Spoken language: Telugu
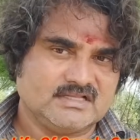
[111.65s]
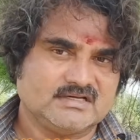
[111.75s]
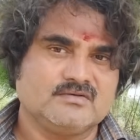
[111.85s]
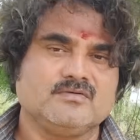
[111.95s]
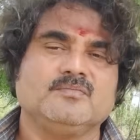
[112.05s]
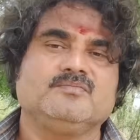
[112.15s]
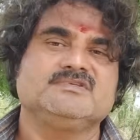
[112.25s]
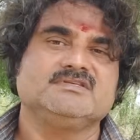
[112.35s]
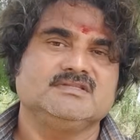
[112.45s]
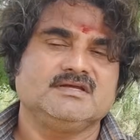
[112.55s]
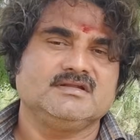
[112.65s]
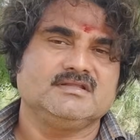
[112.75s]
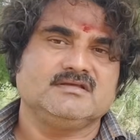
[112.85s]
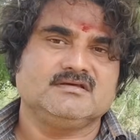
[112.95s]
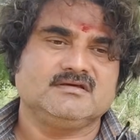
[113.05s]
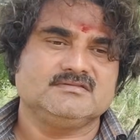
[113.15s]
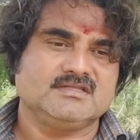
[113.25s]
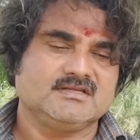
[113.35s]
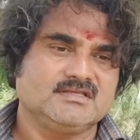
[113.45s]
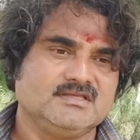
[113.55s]
తనకి కోపం వచ్చింది అంటే
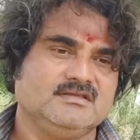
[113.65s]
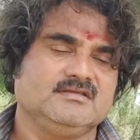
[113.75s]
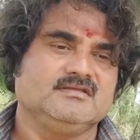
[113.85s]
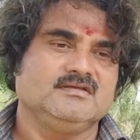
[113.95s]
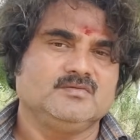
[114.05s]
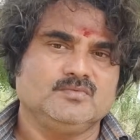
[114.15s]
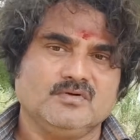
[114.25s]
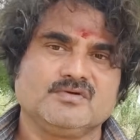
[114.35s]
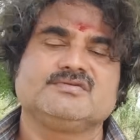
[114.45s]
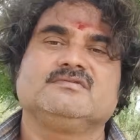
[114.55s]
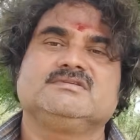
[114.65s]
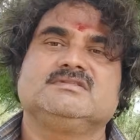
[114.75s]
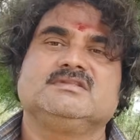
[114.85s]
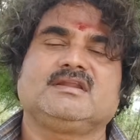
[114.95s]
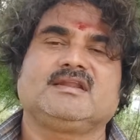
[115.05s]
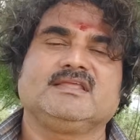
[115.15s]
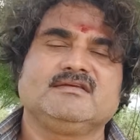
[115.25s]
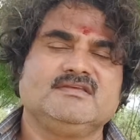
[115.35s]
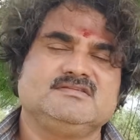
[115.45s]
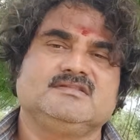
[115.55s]
తనకి పౌరుషం వచ్చింది
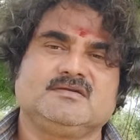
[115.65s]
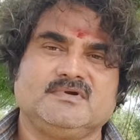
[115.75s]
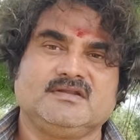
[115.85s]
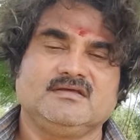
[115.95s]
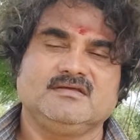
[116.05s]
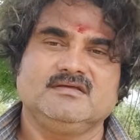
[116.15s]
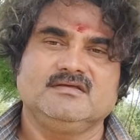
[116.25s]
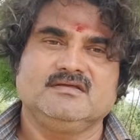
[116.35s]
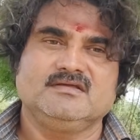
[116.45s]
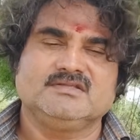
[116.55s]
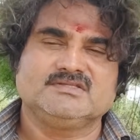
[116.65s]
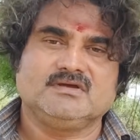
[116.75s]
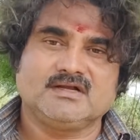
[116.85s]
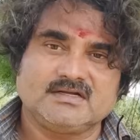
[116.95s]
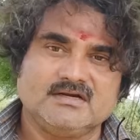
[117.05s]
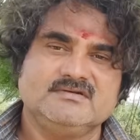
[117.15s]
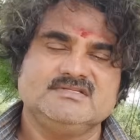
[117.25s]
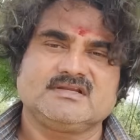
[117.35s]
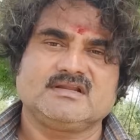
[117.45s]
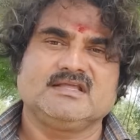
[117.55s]
రంకె వేసింది అనమాట సో అక్కడి
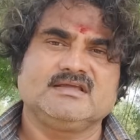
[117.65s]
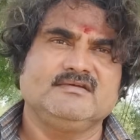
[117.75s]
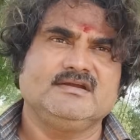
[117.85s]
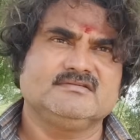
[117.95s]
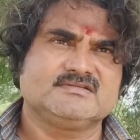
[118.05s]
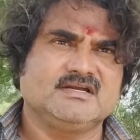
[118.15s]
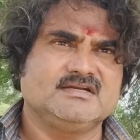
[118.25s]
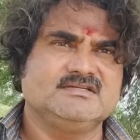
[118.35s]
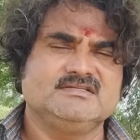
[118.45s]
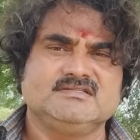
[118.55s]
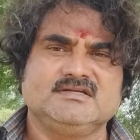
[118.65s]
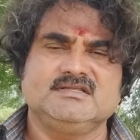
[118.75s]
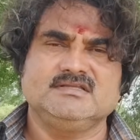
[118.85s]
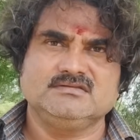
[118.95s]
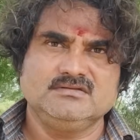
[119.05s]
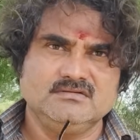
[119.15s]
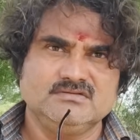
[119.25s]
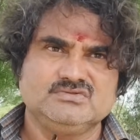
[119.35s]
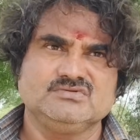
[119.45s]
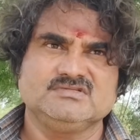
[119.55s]
నుంచి రంకె వేయడం స్టార్ట్ చేసిందంటే
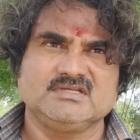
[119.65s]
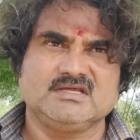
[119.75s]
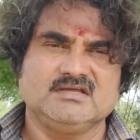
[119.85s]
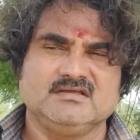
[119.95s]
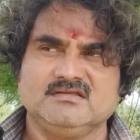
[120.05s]
ఎద్దులను చూసినా